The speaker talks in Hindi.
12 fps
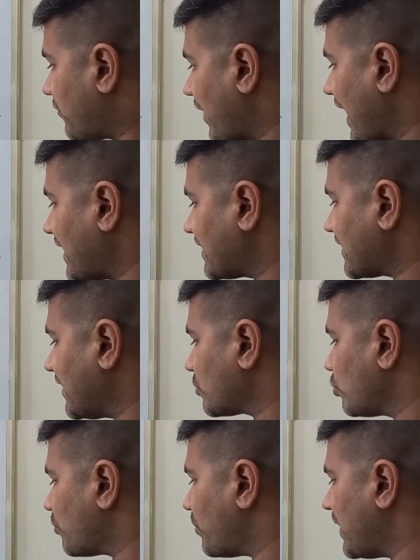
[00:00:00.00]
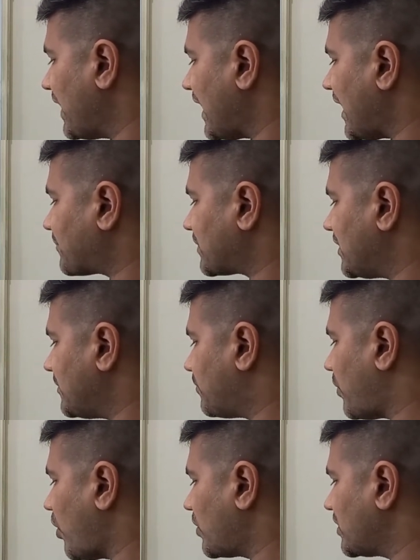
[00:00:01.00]
फैट के रूप में आपकी
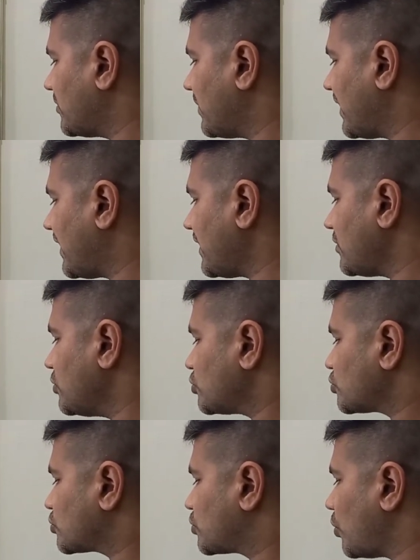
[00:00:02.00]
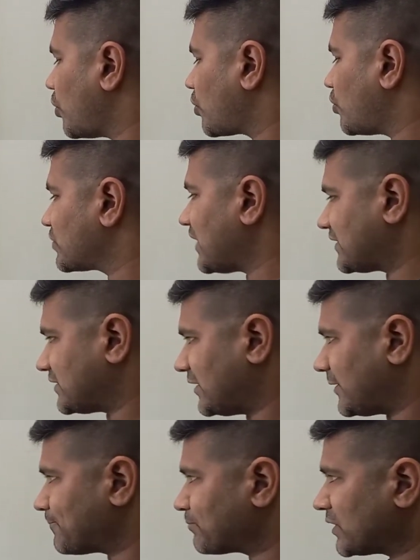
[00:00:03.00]
बॉडी में स्टोर हो जाती है